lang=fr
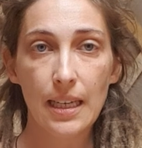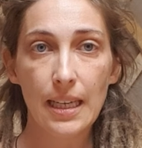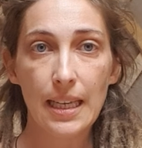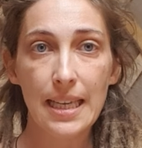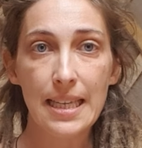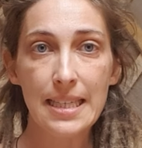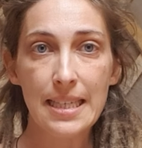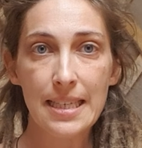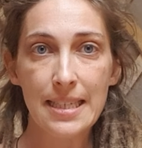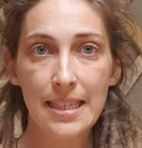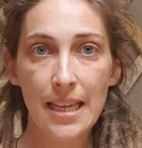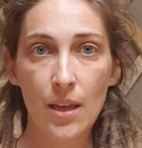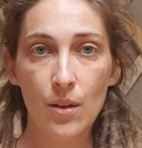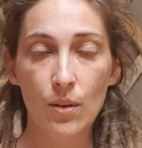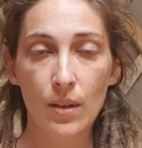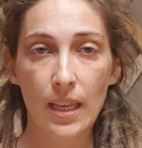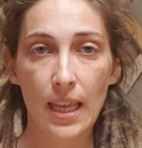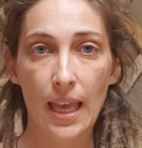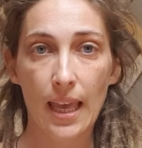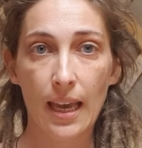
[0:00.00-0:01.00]
Et c'est ça
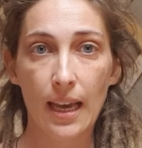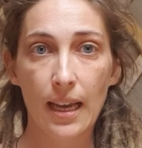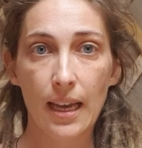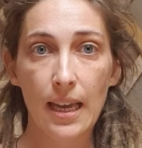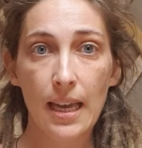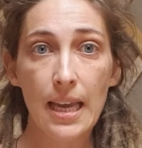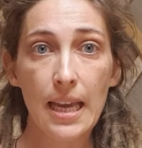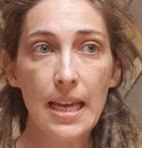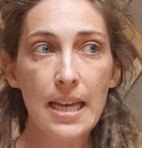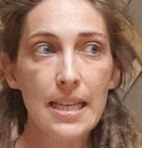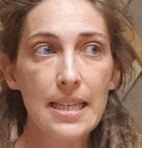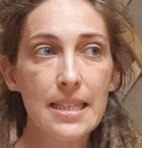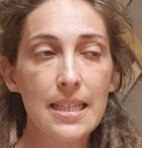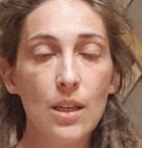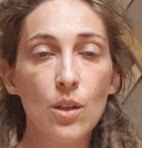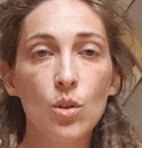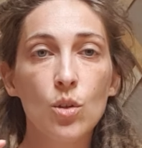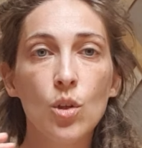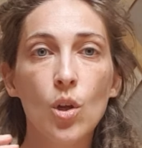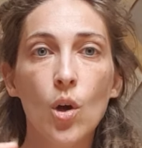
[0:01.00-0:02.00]
une guerre. C'est
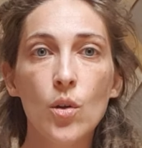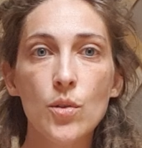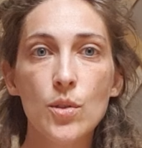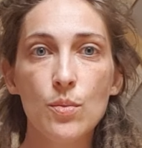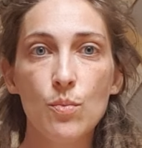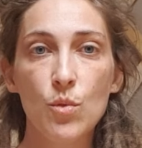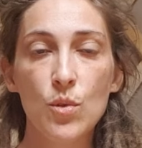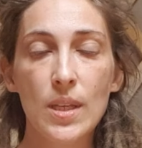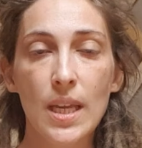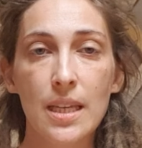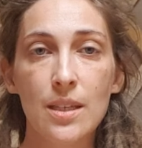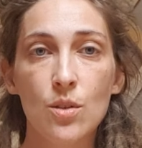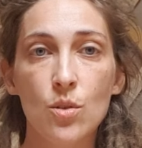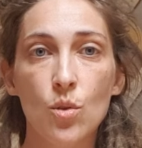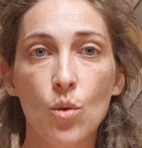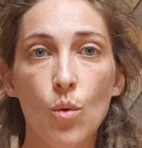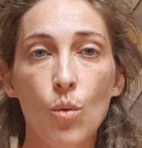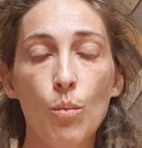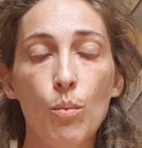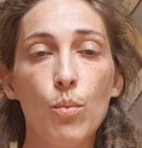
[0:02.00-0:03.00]
une
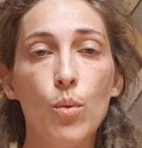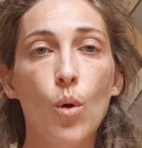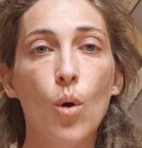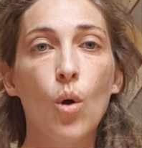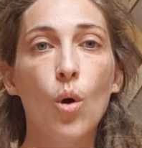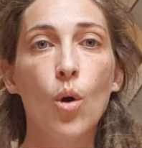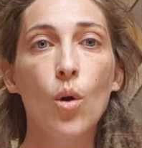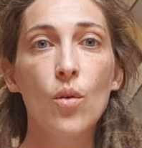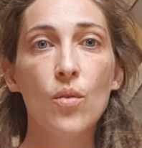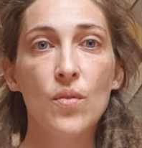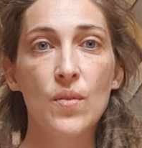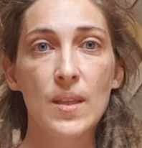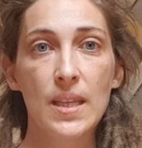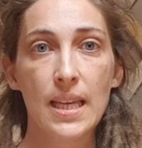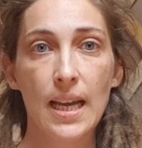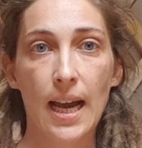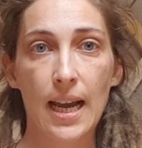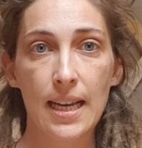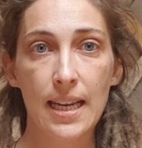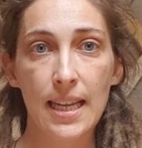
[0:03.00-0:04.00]
transmutation pour
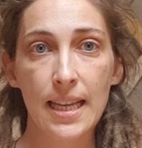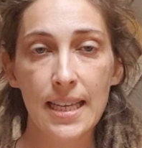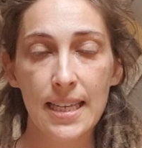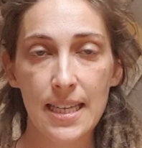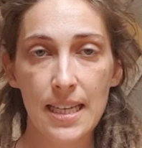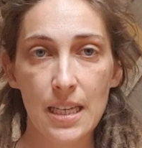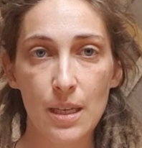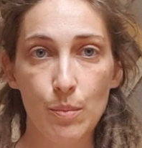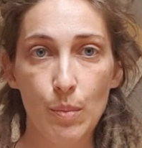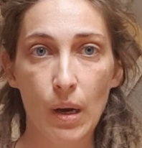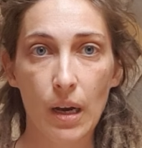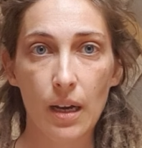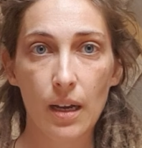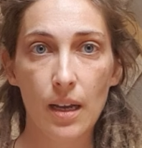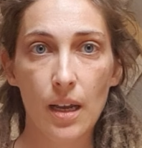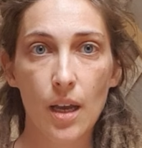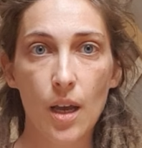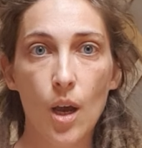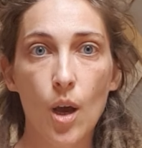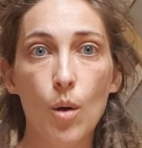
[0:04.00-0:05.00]
revenir à l'équilibre
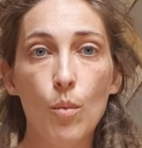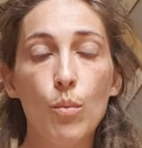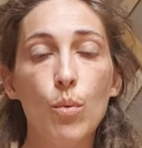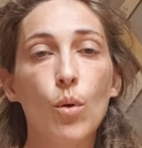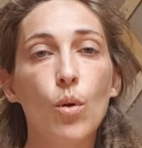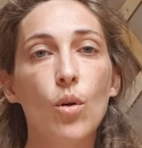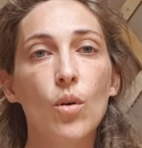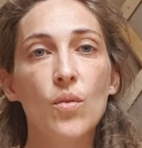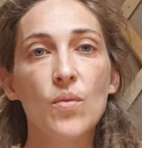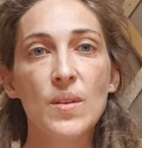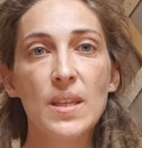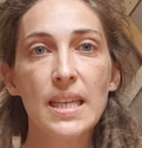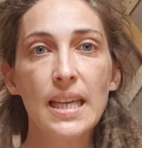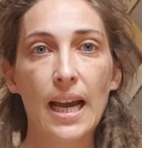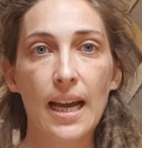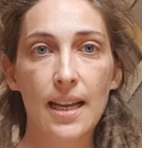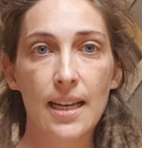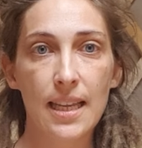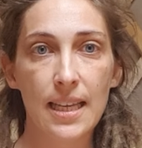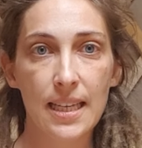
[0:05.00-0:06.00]
pour
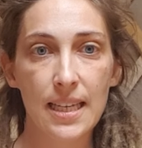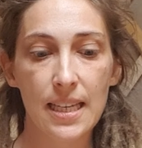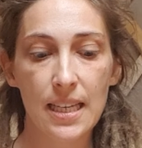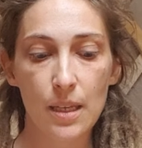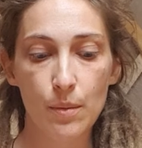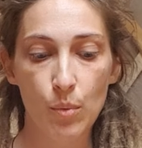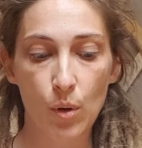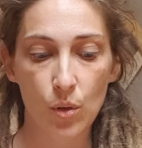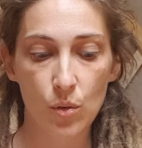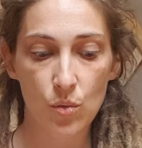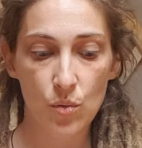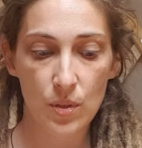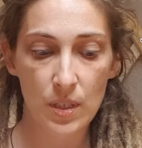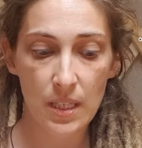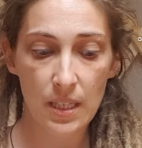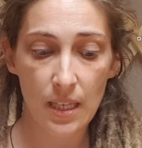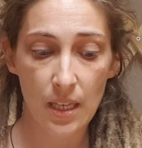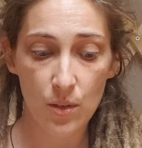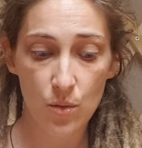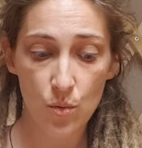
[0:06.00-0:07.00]
revenir à l'équilibre du
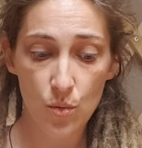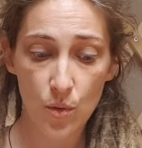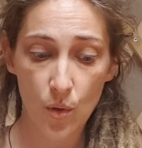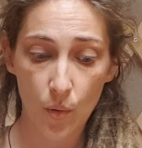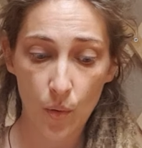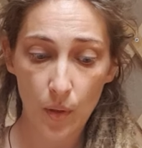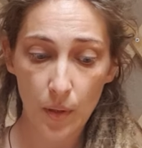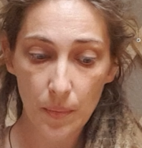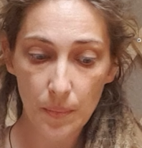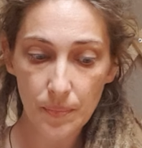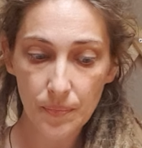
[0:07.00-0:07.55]
yin et du yang.